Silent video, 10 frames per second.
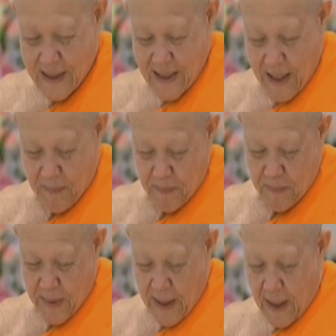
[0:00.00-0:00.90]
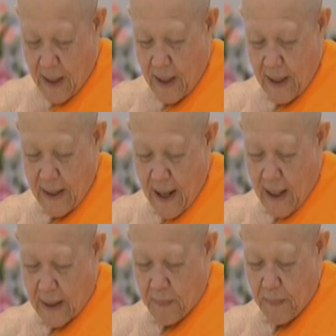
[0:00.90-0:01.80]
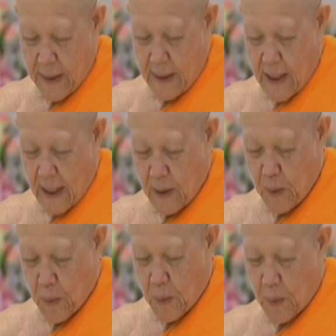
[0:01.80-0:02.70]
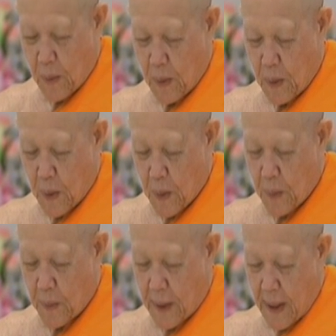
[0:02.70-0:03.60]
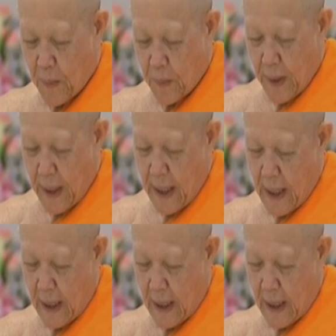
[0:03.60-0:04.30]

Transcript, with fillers: สิบกัลยาณมิตรยันยง รุ่งระวี